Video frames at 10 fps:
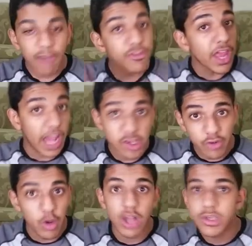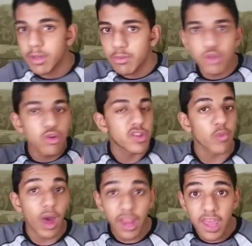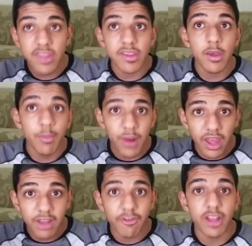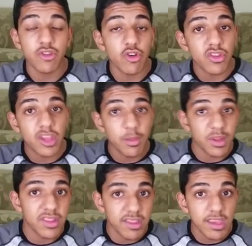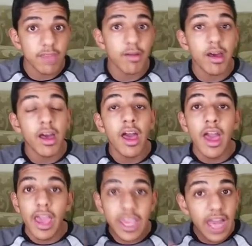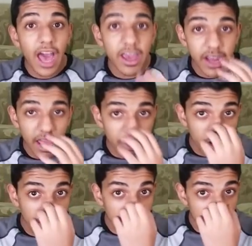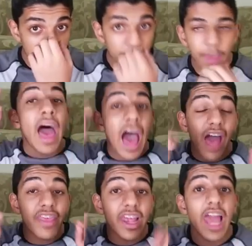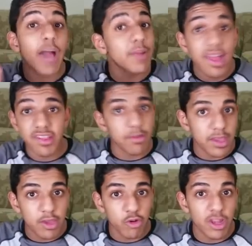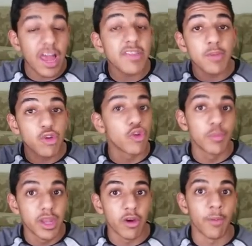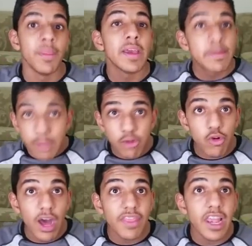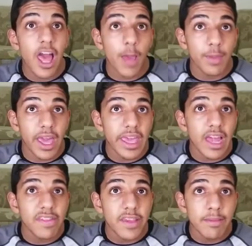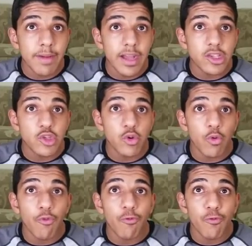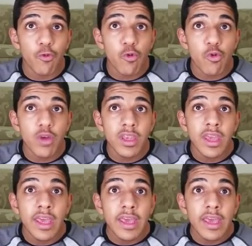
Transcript: افضل عشر مهاجمين بتقول سواريز ابرا ليفاندوسكي بنزيما الى اخره هذول اللعيبة هذا اللاعب لازم لازم يكون منهم من هو هذا اللاعب يا عيال زي ما تشوف عارفون